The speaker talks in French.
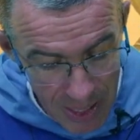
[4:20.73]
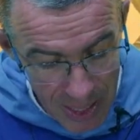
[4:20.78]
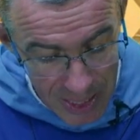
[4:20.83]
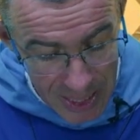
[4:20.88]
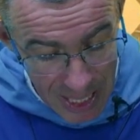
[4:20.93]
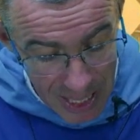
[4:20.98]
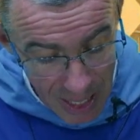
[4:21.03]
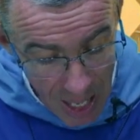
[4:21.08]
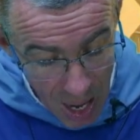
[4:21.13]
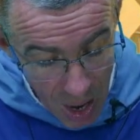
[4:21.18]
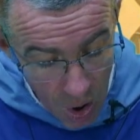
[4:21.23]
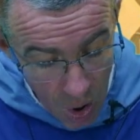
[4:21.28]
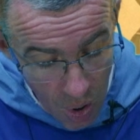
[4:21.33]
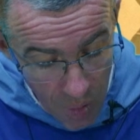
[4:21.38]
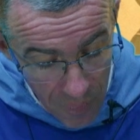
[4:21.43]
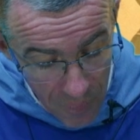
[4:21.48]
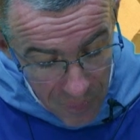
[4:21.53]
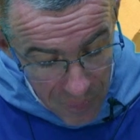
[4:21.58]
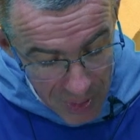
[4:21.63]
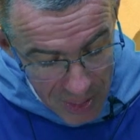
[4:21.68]
c'est
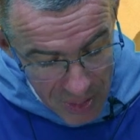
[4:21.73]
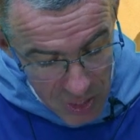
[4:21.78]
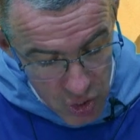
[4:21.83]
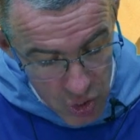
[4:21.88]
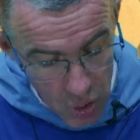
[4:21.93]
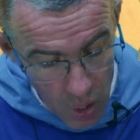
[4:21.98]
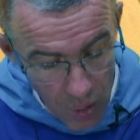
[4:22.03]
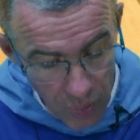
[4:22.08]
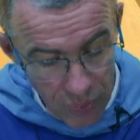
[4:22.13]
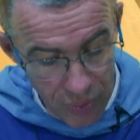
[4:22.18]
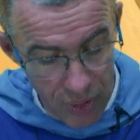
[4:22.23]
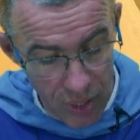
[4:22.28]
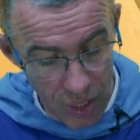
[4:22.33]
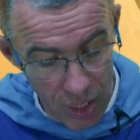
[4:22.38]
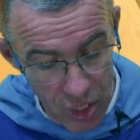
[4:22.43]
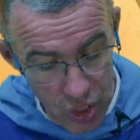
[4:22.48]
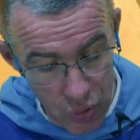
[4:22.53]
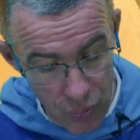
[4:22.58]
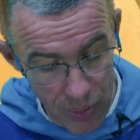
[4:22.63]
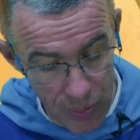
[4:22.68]
envie, chante,
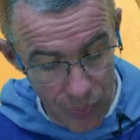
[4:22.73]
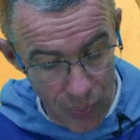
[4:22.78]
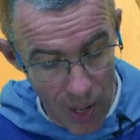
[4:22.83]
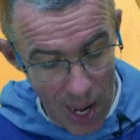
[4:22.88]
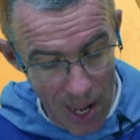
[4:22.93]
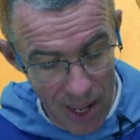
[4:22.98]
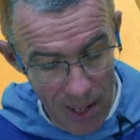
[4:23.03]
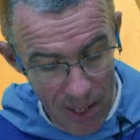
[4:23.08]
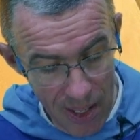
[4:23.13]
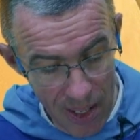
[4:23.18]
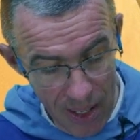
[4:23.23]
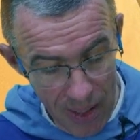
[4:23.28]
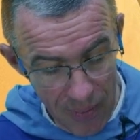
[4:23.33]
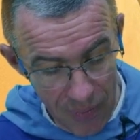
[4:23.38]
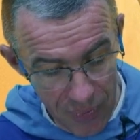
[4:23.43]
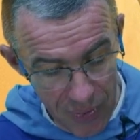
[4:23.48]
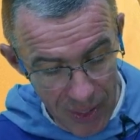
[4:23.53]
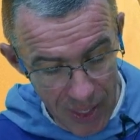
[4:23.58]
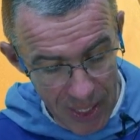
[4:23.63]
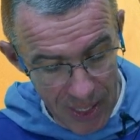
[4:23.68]
réjouis-toi,
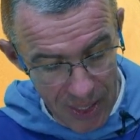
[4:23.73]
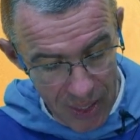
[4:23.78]
fille